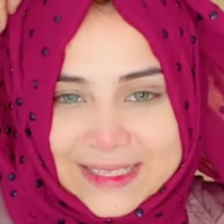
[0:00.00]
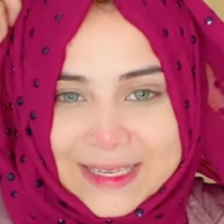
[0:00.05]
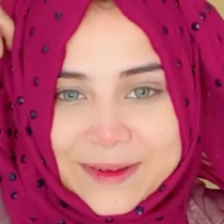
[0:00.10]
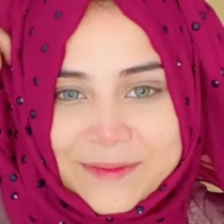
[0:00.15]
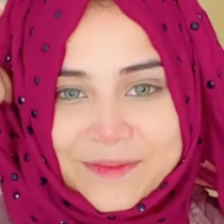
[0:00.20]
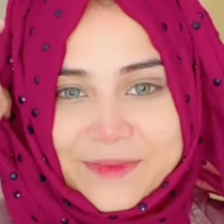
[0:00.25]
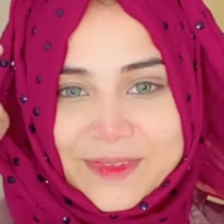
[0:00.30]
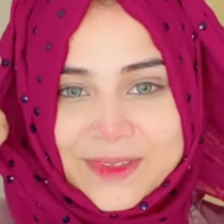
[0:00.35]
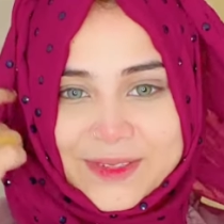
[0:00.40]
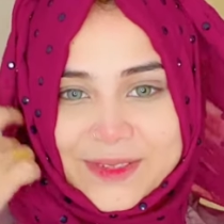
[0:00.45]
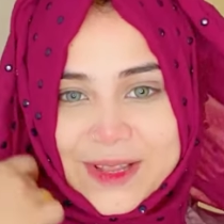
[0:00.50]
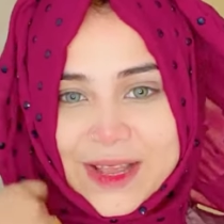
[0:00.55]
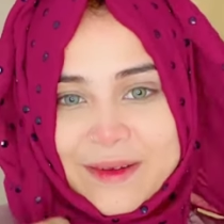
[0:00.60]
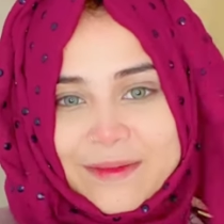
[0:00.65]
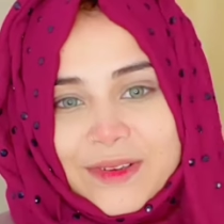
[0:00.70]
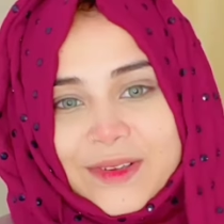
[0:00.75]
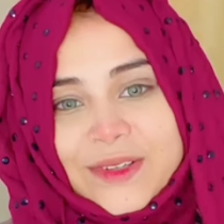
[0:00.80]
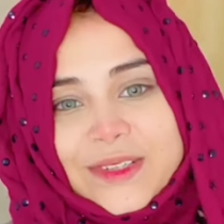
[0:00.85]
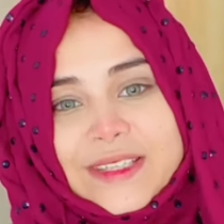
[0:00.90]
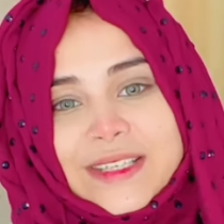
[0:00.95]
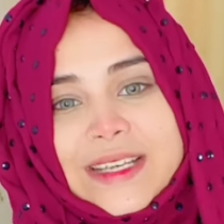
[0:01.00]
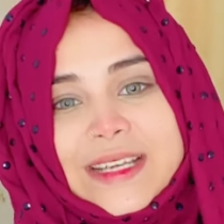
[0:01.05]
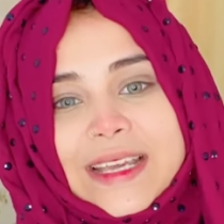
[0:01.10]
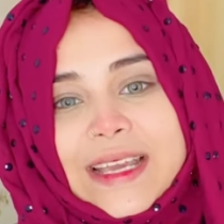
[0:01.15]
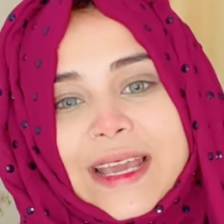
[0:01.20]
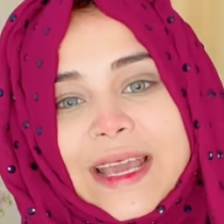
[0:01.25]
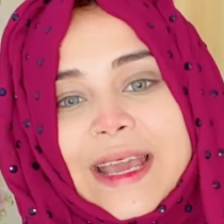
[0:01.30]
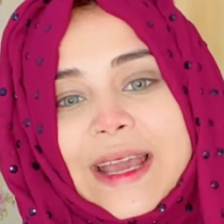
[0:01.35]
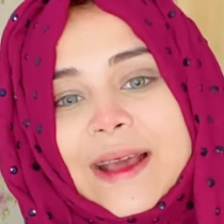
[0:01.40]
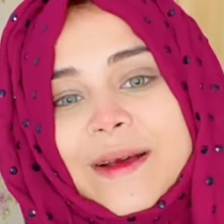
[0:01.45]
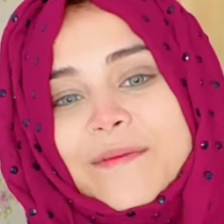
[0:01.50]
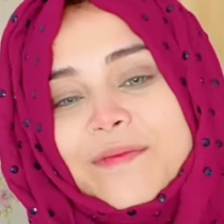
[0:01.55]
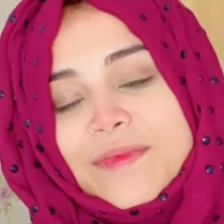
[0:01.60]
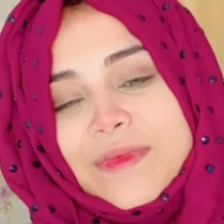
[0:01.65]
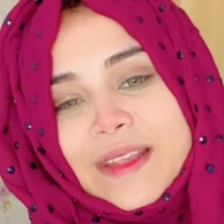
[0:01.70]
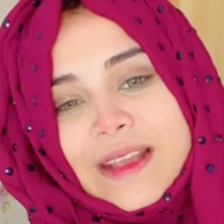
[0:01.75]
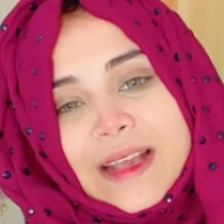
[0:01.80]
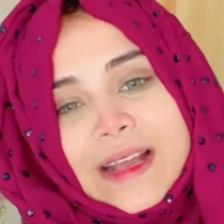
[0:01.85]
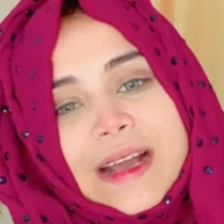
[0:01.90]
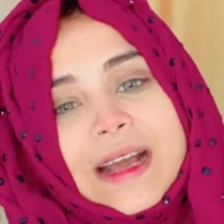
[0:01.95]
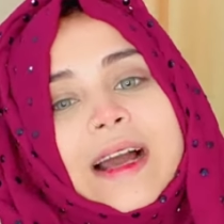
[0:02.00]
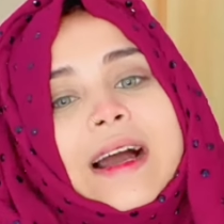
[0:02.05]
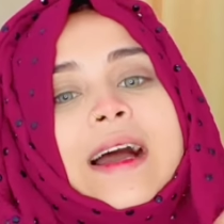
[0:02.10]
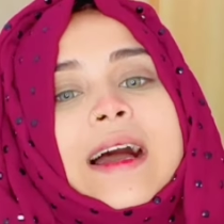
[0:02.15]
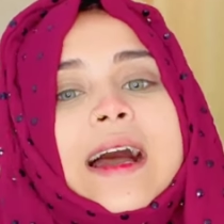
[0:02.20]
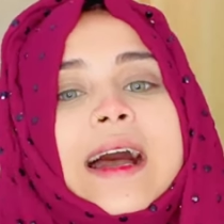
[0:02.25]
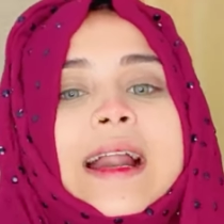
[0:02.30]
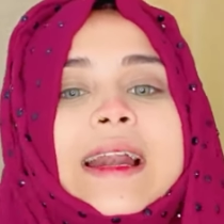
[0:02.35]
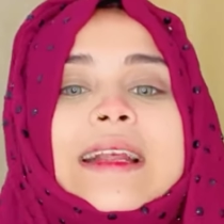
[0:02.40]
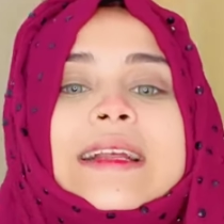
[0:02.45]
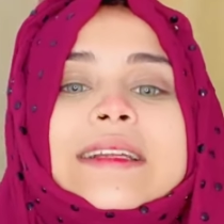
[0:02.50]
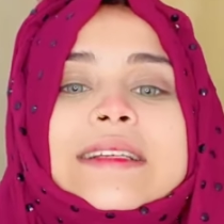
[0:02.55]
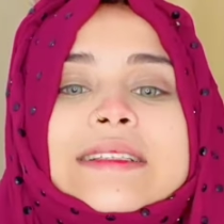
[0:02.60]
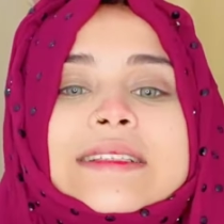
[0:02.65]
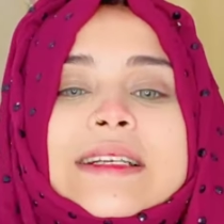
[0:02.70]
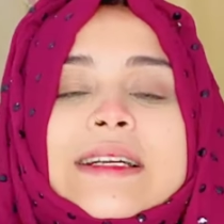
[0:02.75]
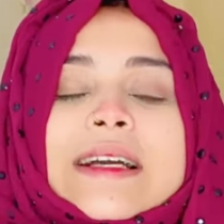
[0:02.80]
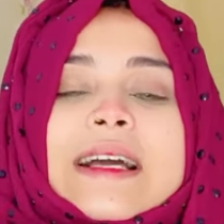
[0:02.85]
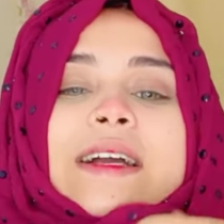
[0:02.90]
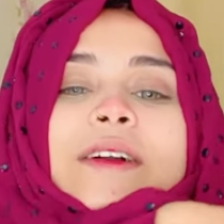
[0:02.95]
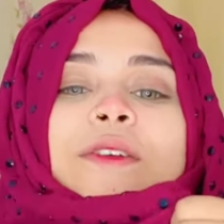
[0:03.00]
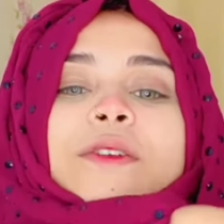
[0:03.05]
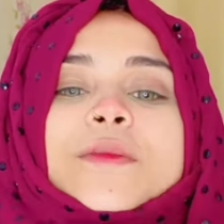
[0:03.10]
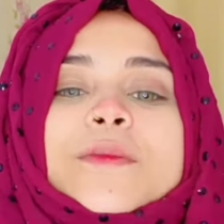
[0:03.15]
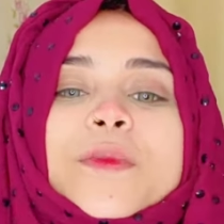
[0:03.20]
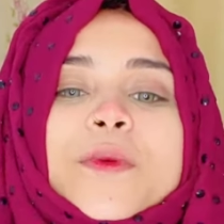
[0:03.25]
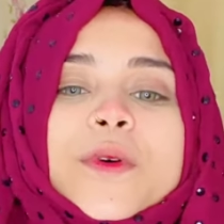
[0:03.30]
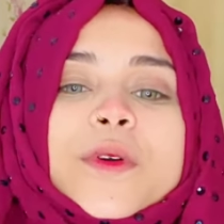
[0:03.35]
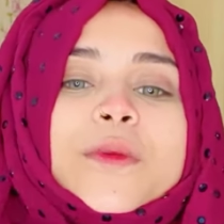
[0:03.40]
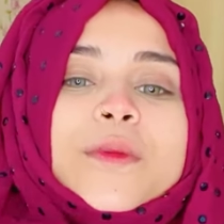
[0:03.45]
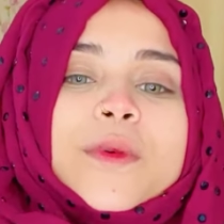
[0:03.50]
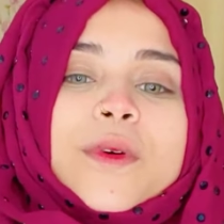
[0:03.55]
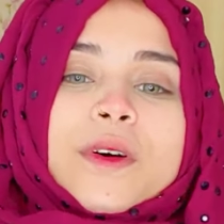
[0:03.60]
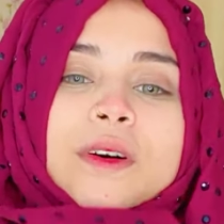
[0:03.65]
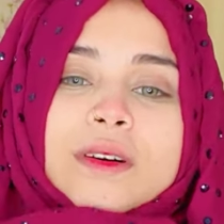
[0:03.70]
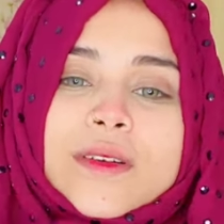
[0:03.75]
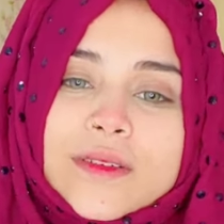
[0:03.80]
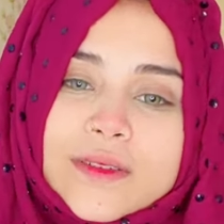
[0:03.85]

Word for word: আচ্ছা সো আমি হচ্ছে গিয়ে আরেকটা এখন পরব